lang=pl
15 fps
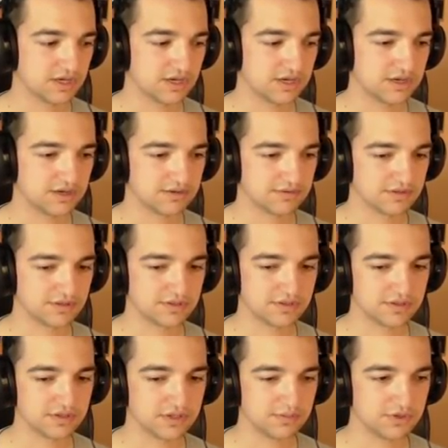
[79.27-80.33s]
a więc
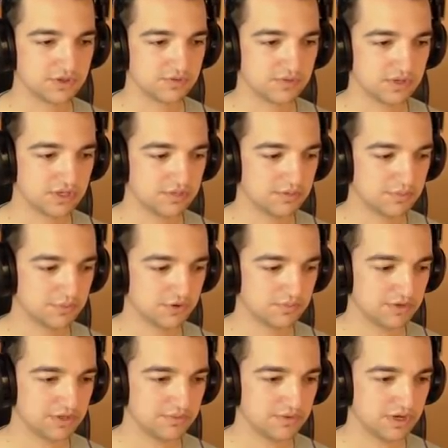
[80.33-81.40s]
y, nie będzie tutaj chyba
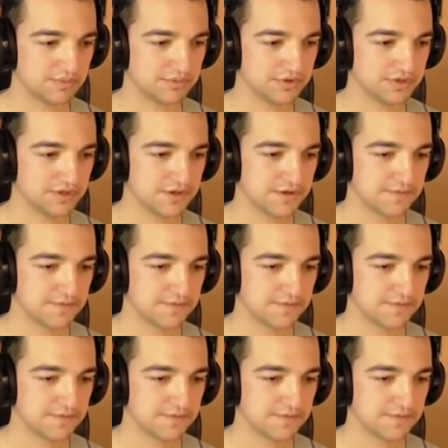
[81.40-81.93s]
problemu, aby